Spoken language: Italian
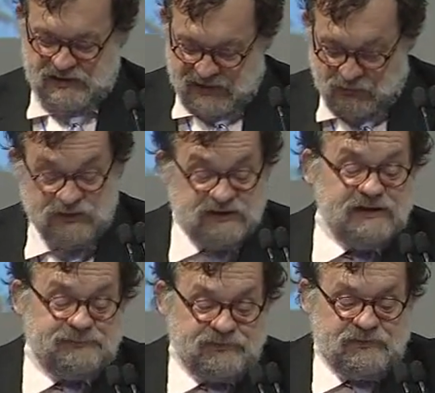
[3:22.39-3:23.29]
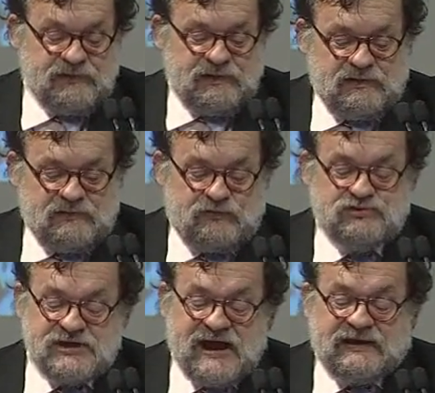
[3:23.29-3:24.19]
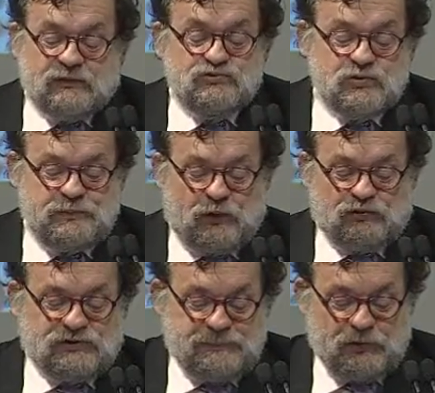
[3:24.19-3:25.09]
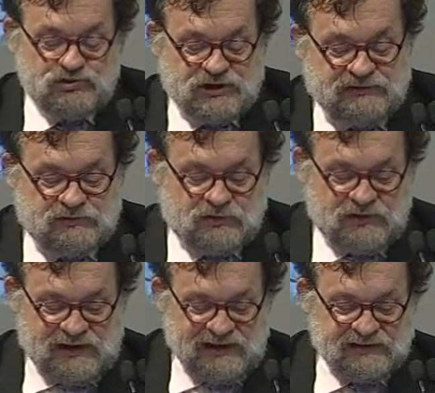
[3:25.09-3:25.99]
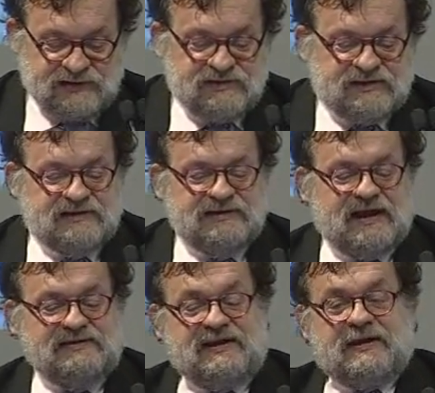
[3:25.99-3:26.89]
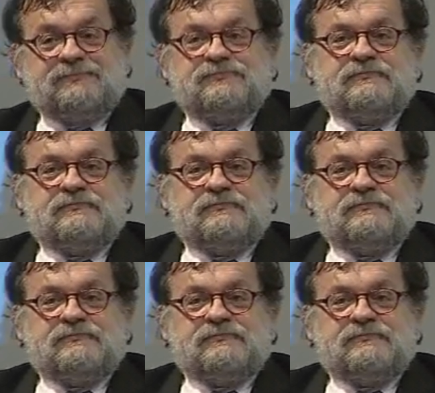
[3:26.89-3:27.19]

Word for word: E quindi fosse anche un supporto di progetto alle attività didattiche.